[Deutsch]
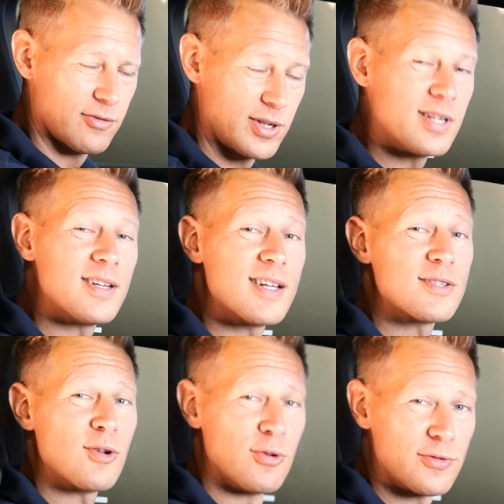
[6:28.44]
Findet ihr, da
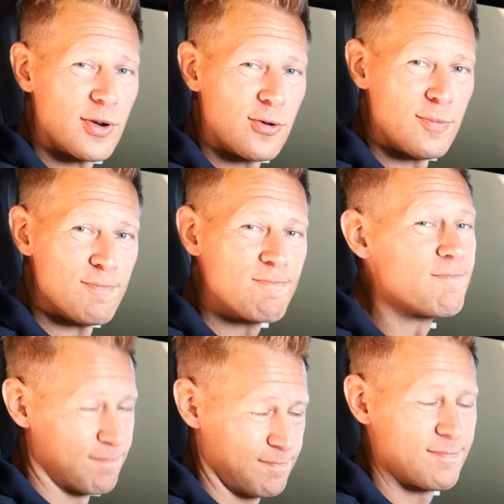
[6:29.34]
ist noch Luft nach oben?
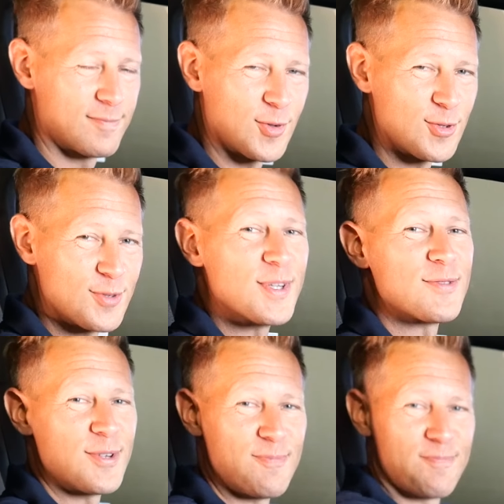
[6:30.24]
Und sowas
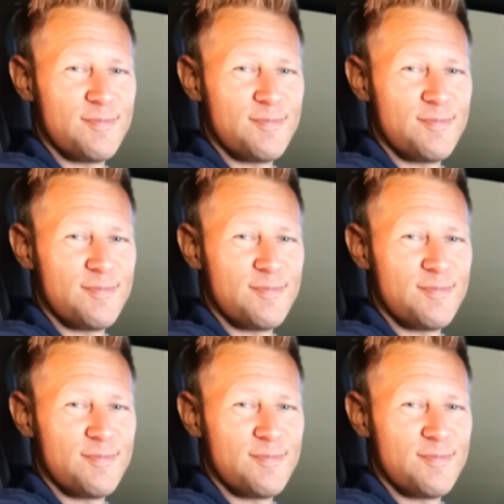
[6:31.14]
von.